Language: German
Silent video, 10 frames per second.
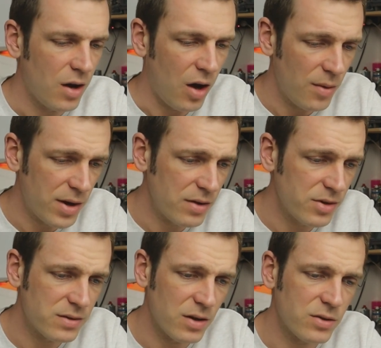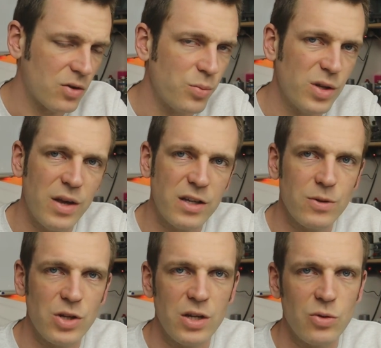Aber wie gesagt, kommt demnächst
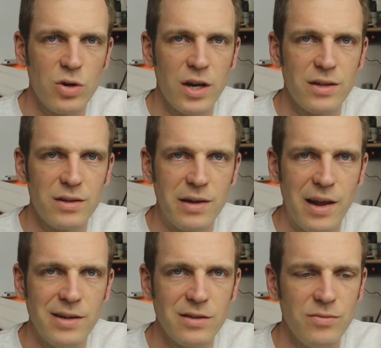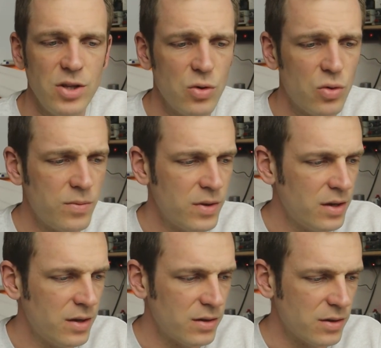wahrscheinlich noch ein kleines Video.
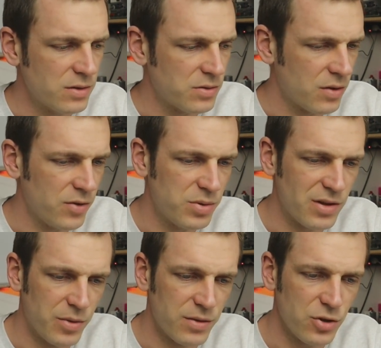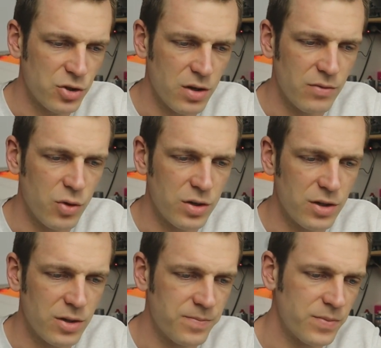Das ist irgendwie ein bisschen missverstanden
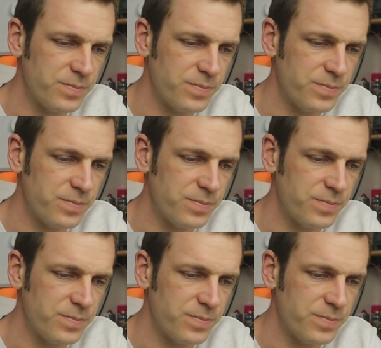worden.